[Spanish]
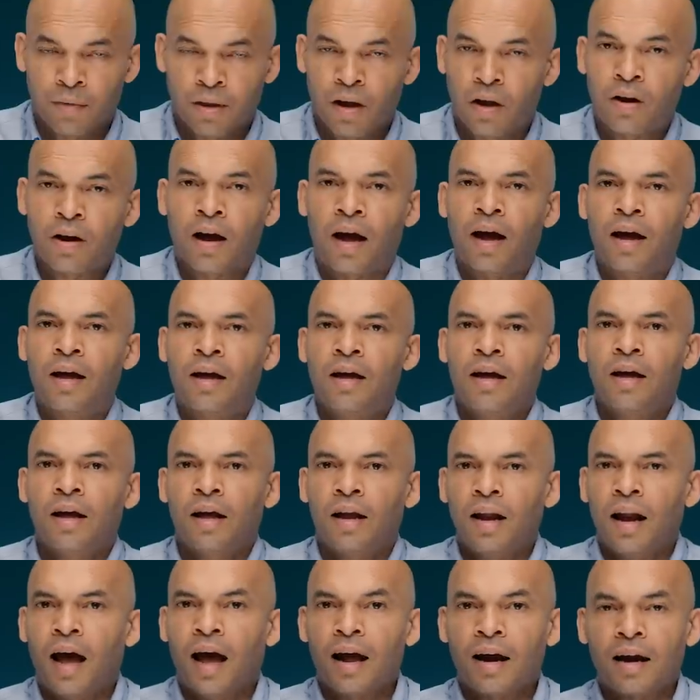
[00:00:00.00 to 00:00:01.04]
Ahora,
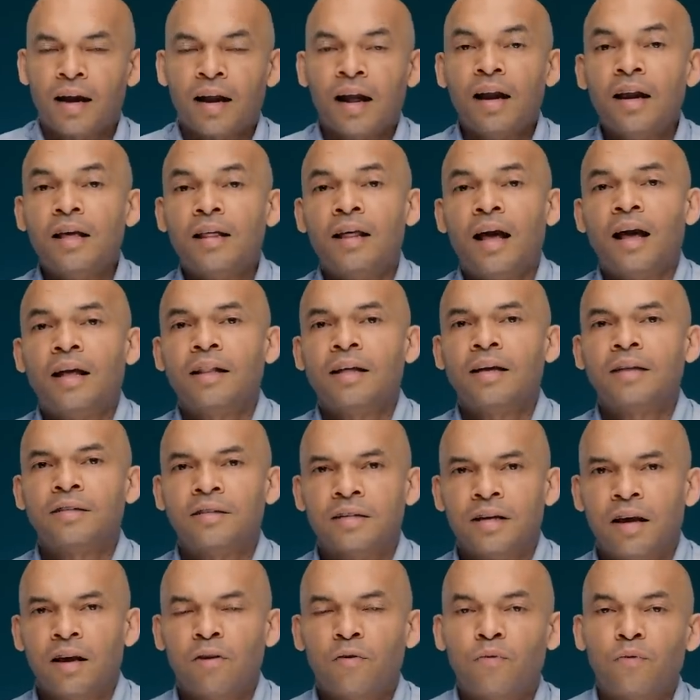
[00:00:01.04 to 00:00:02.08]
la realidad es
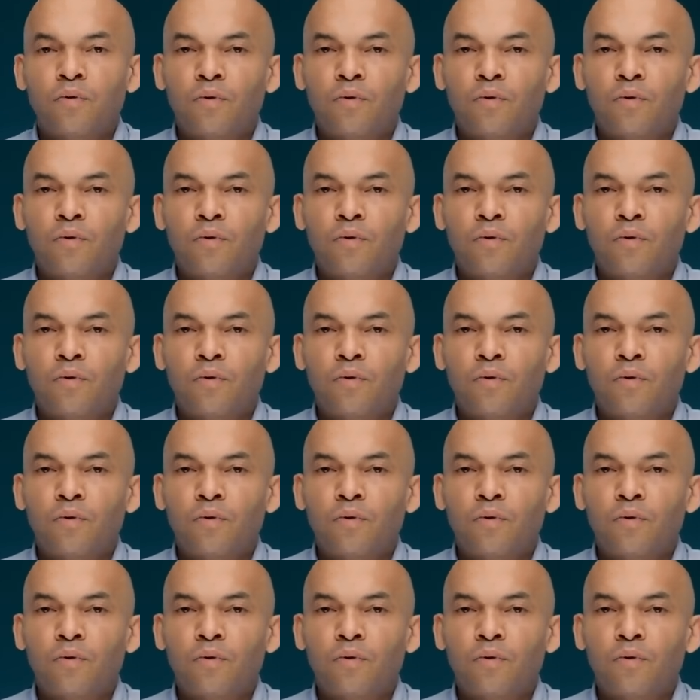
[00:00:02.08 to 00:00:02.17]
que